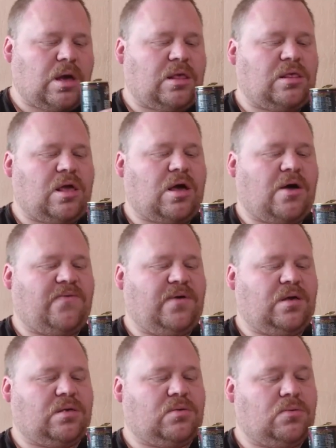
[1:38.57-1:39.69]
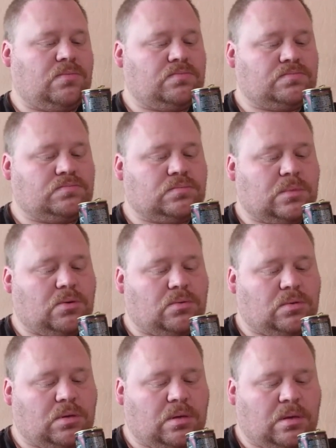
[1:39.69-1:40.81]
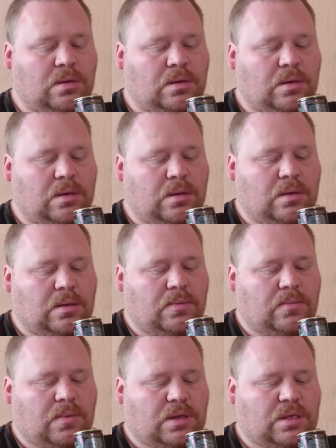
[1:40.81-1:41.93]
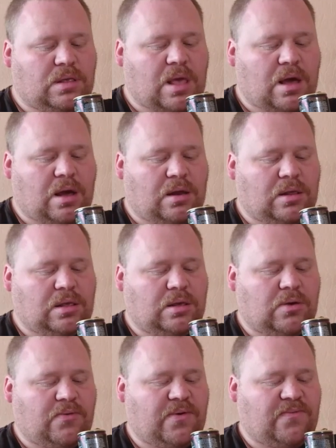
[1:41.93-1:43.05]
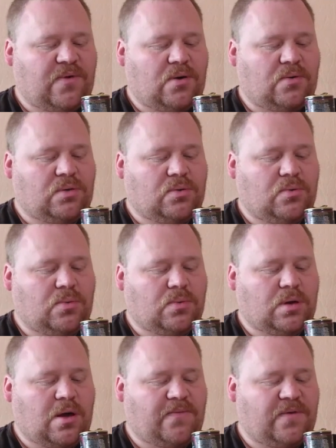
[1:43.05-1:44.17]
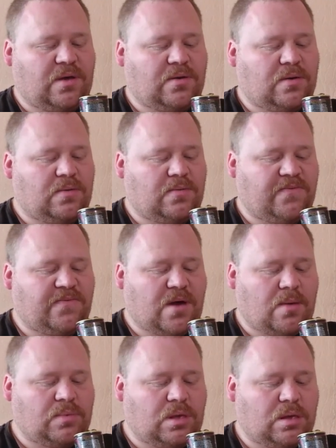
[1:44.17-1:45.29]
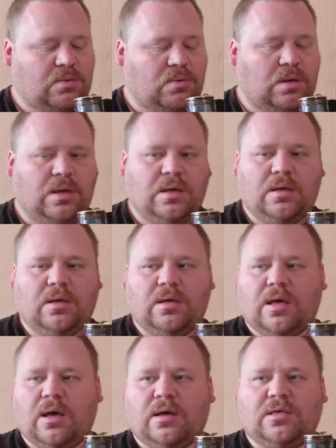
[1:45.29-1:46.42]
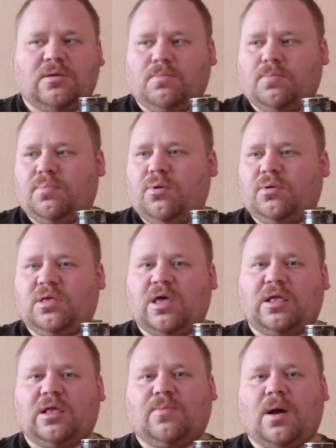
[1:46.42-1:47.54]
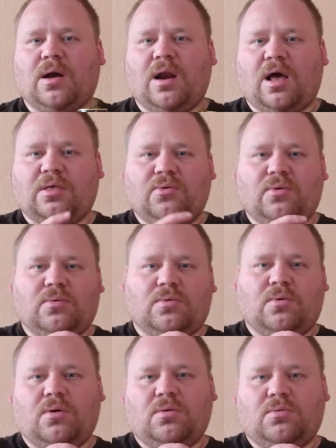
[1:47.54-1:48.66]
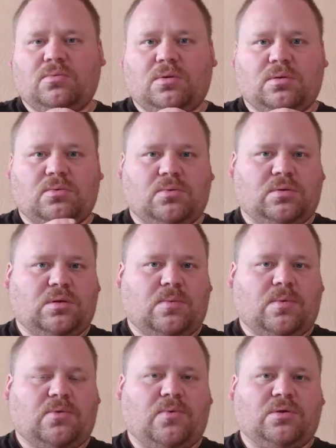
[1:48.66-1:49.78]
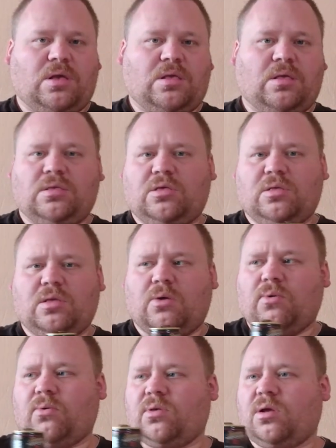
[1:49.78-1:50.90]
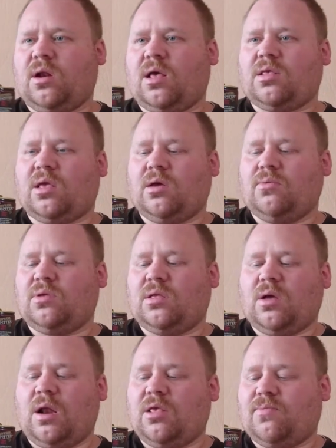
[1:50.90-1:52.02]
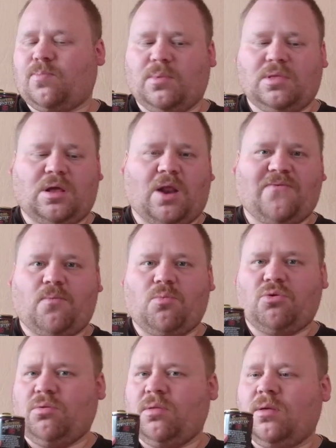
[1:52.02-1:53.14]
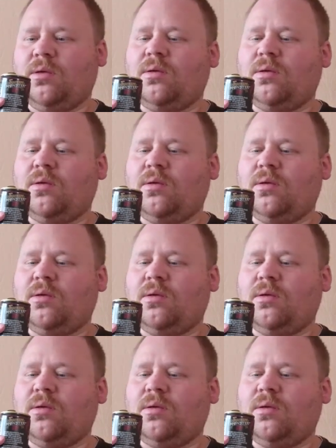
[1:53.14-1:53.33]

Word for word: krass nach Kaffee, also und was ich sagen kann, es sieht auf jeden Fall auch so kaffeefarben, also ja, ich blöd, ich hätte jetzt mal ein Glas holen können oder so, ich, aber ich wollte dann nicht in, aus dem Glas trinken und dann alles miteinander vermischen.